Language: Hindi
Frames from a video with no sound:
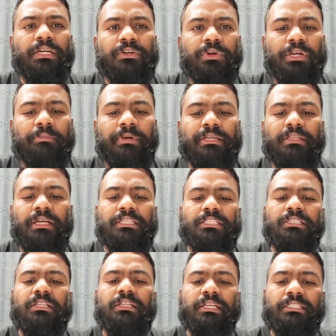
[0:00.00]
ट्रीटमेंट था
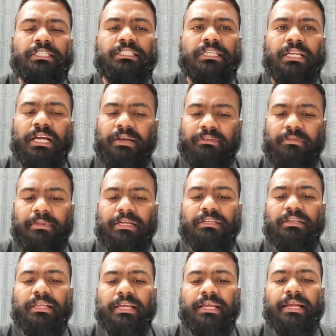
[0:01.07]
जिसके अंदर इंजेक्शन
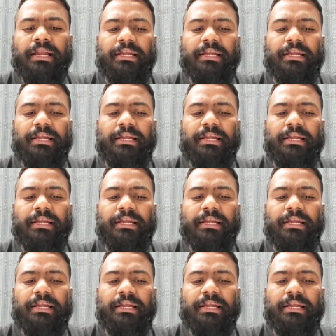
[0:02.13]
आइवरमेक्टन है